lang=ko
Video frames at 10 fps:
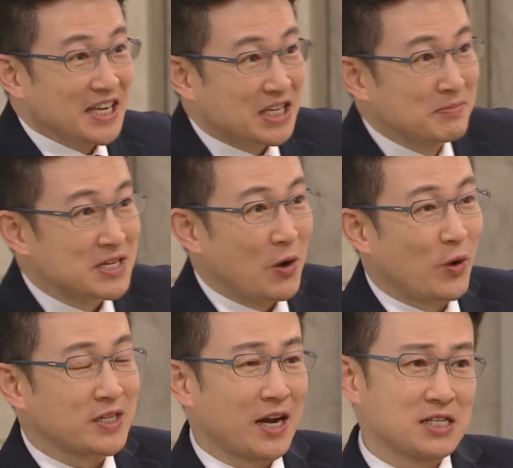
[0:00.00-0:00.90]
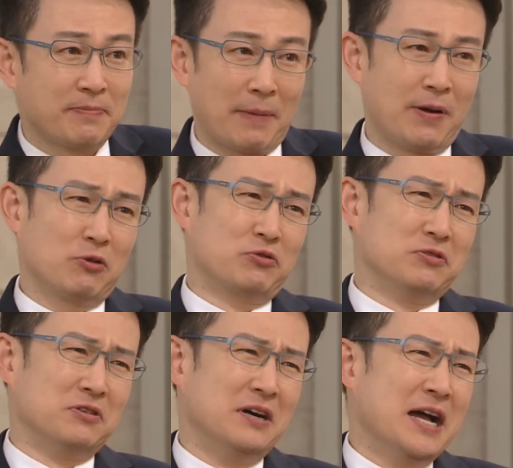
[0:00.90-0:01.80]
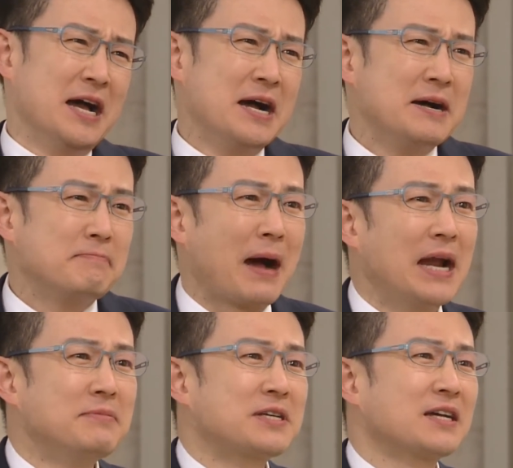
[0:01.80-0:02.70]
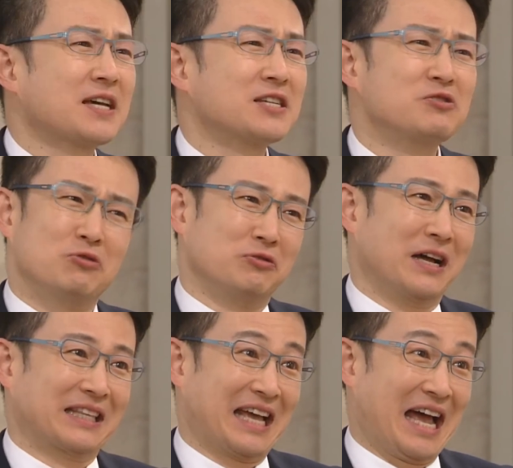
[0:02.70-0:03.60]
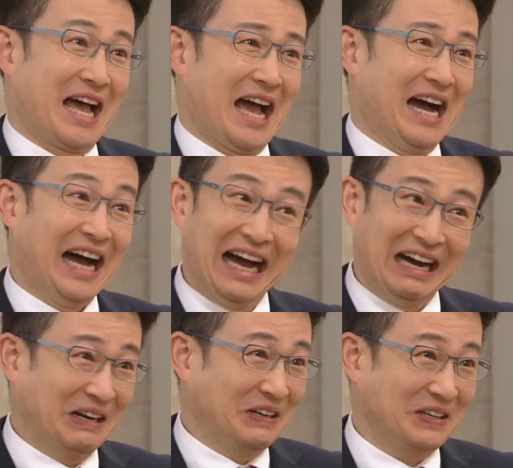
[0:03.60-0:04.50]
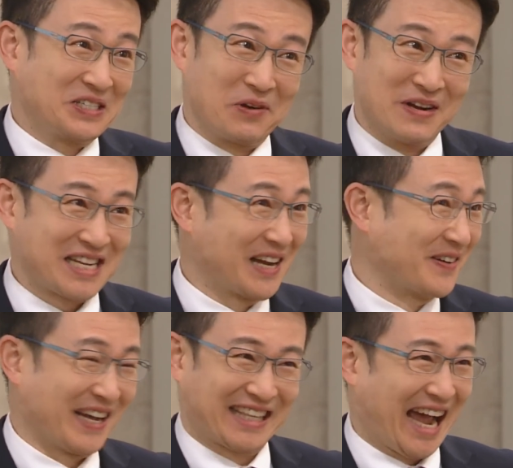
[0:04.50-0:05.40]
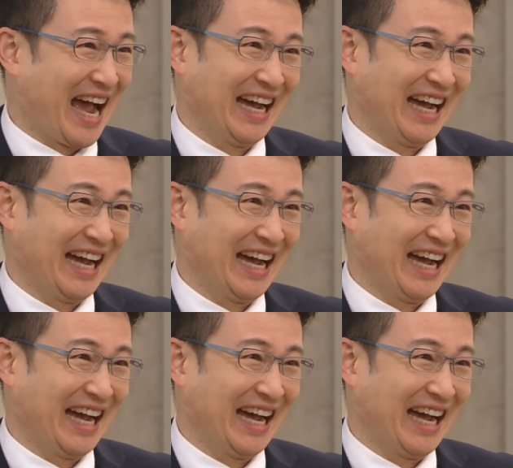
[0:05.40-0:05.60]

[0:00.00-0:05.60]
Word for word: 이 김상우가 사라진 팝팍으로 발냄새가 사라진 구두 같아. 아우 정말 살 것 같아.